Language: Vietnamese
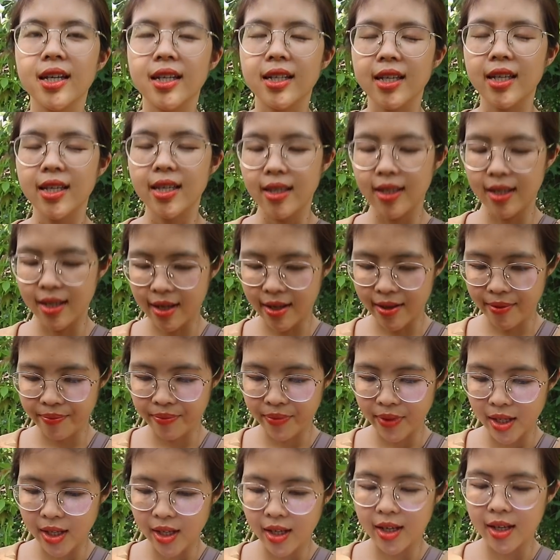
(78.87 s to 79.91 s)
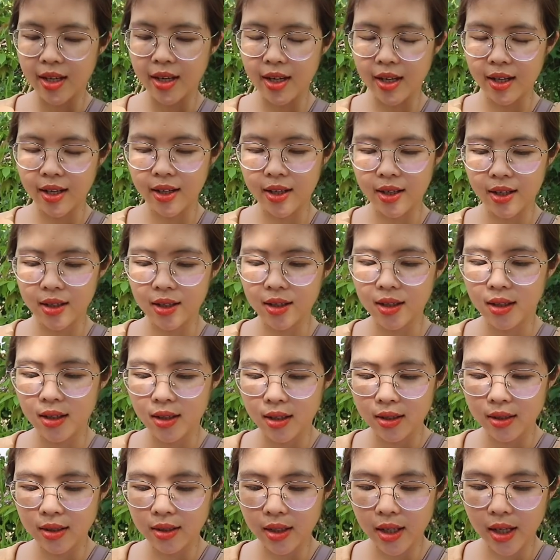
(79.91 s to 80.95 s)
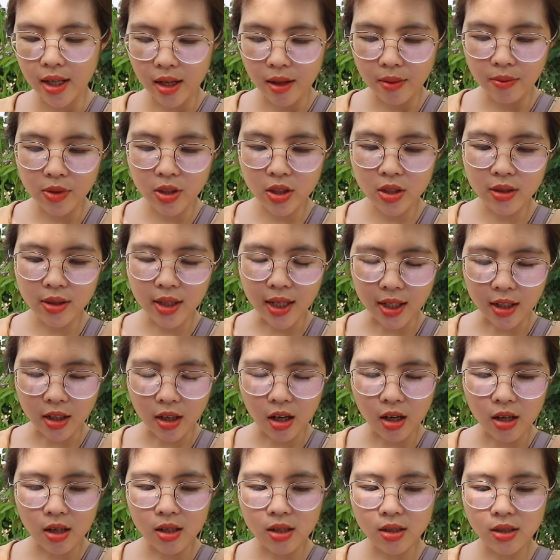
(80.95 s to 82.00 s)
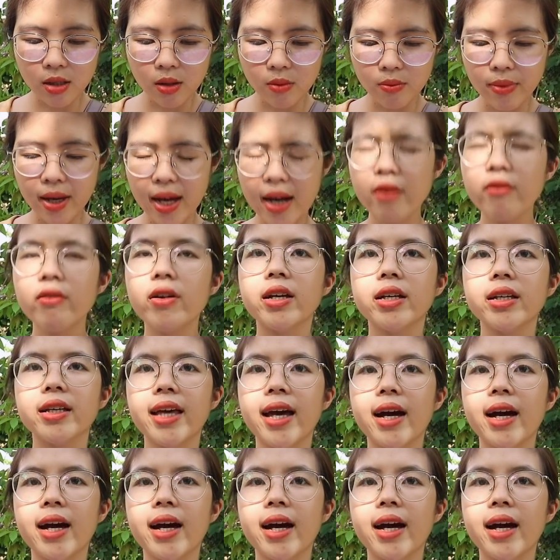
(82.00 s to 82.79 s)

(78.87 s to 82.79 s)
thì à, à thì hôm trước là có thông báo về